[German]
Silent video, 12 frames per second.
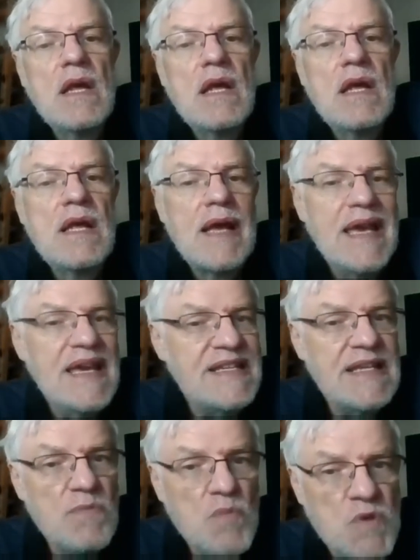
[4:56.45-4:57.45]
äh,
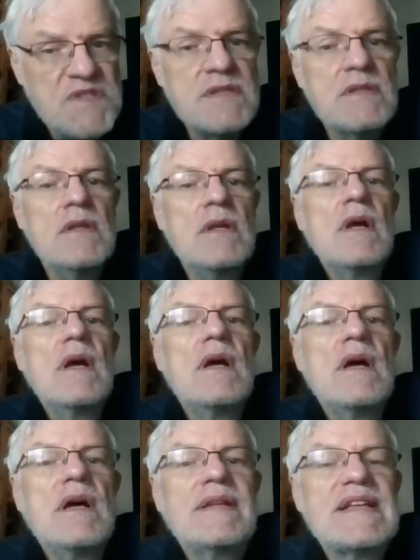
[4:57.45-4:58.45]
rechnen müssen,
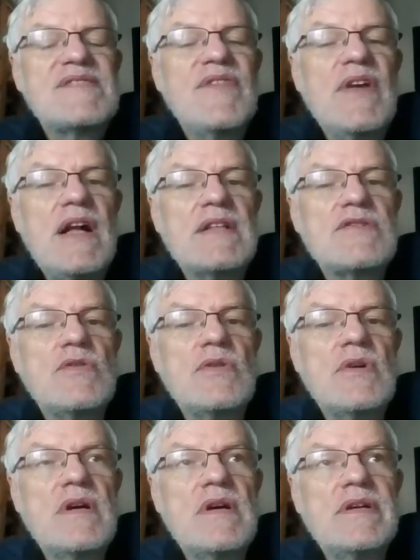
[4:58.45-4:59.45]
äh, dass wir also,